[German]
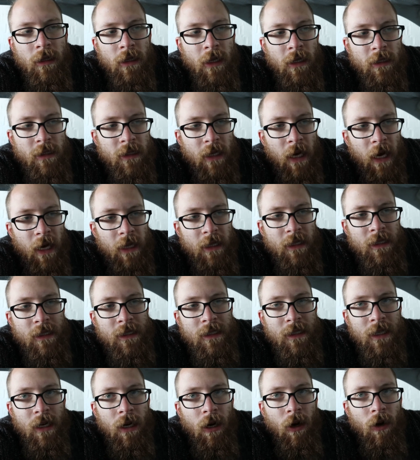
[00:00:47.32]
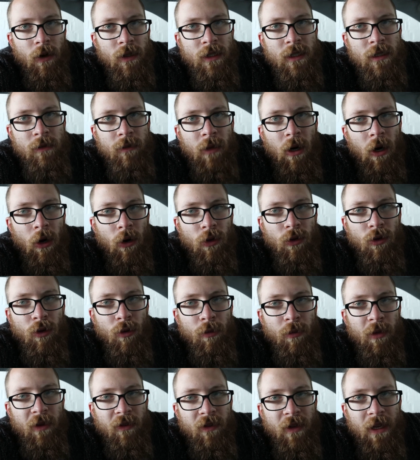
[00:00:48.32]
dass alles aus dem Auto
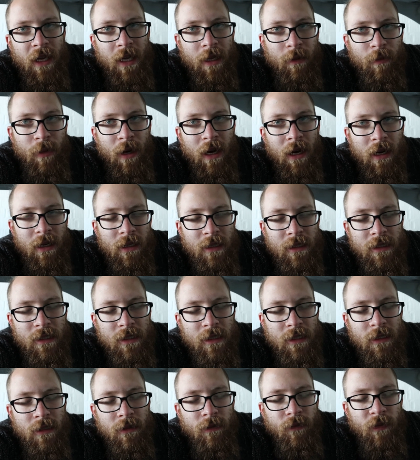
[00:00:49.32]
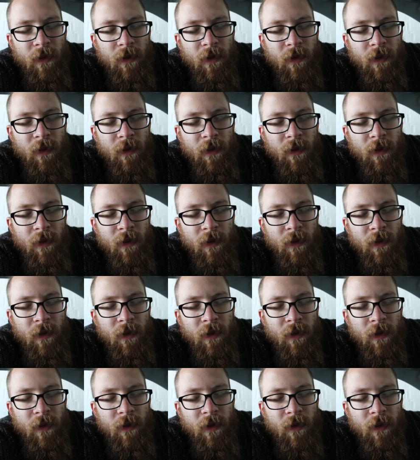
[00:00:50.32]
bewegbar ist.